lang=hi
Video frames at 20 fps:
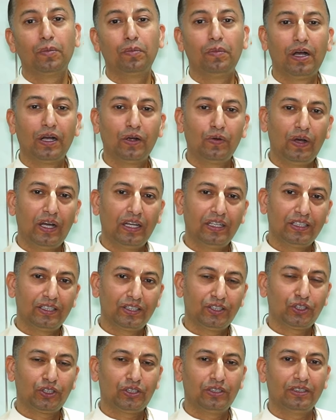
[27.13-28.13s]
भगवान
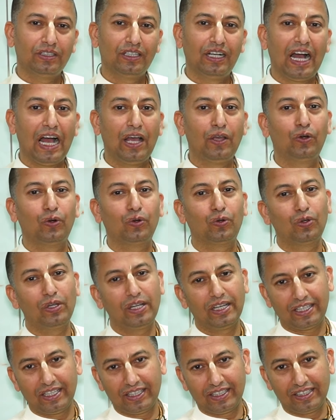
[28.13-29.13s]
कृष्ण गायों को
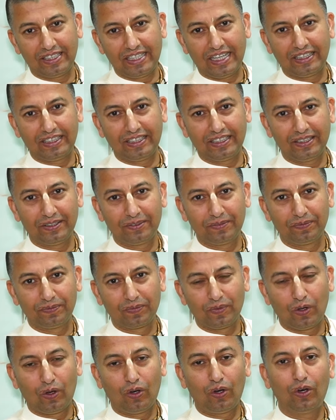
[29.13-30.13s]
लेकर के जाते हैं
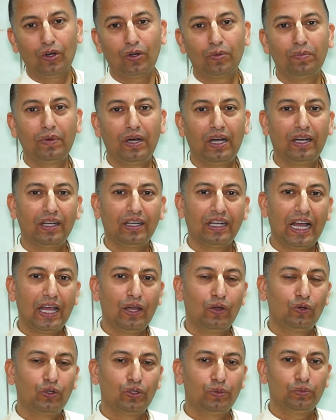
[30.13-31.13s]
और माँ
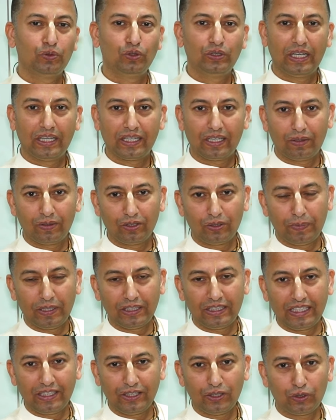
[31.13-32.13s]
गायों की पूजा करो ये
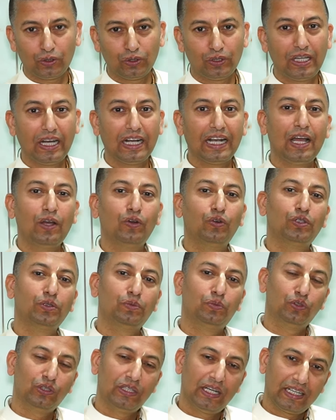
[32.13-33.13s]
माता यशोदा गायों की
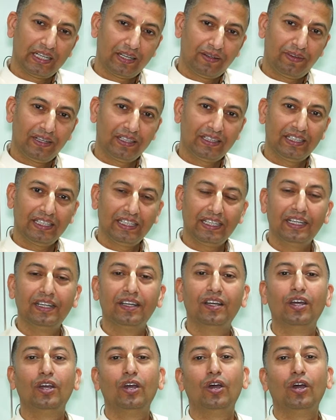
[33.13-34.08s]
पूजा करवाती हैं